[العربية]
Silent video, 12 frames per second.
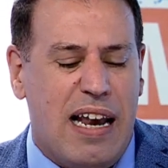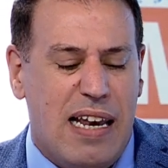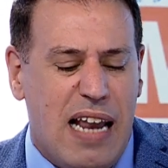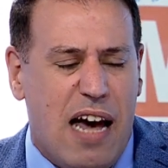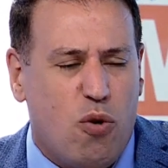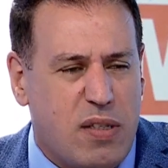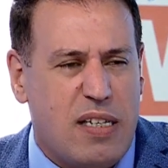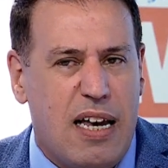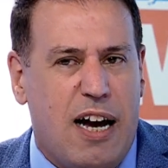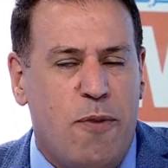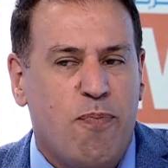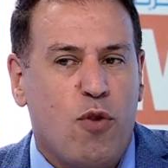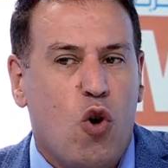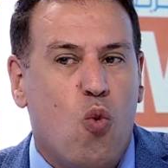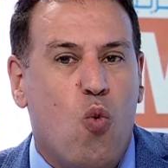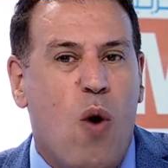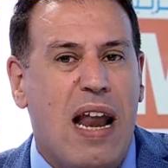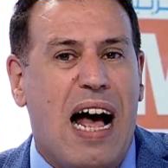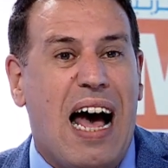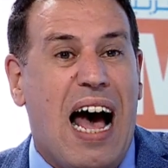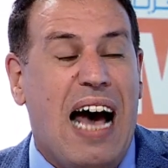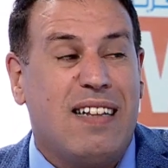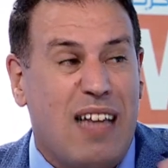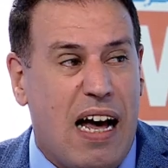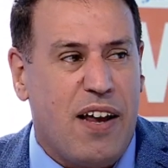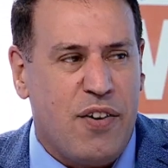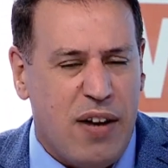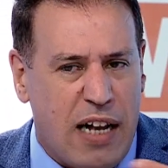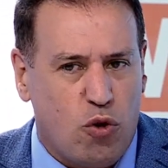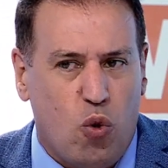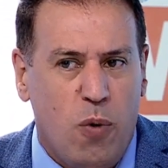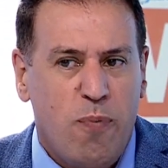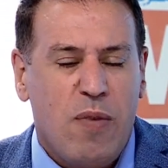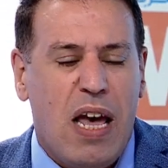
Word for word: لا روسيا ولا اعضاء الناتو